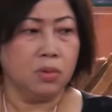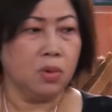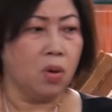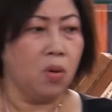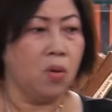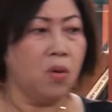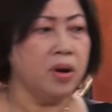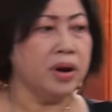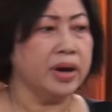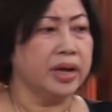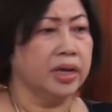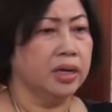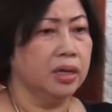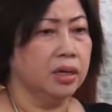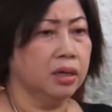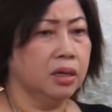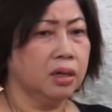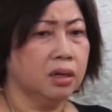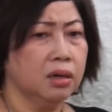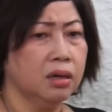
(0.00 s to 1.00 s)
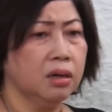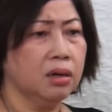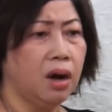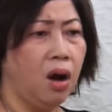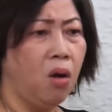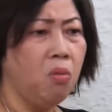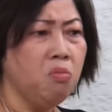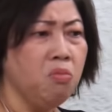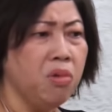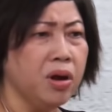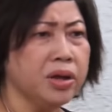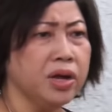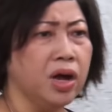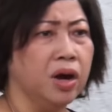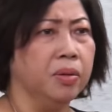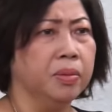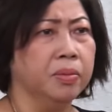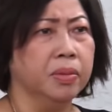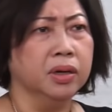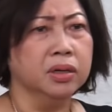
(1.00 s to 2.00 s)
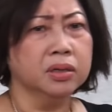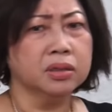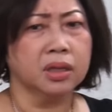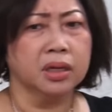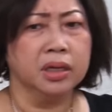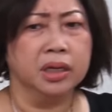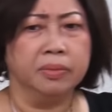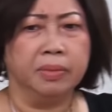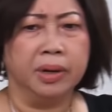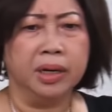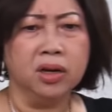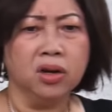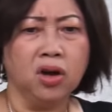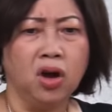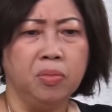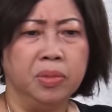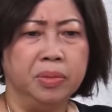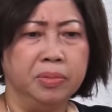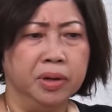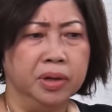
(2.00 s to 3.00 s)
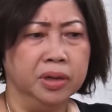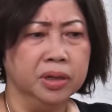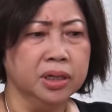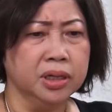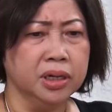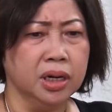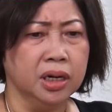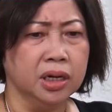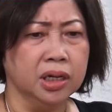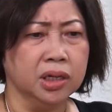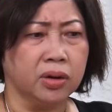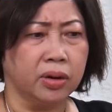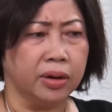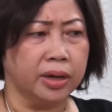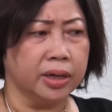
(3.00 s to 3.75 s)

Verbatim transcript: nó này không bao giờ mà mượn tiền mà nó cho mình mượn hết trơn á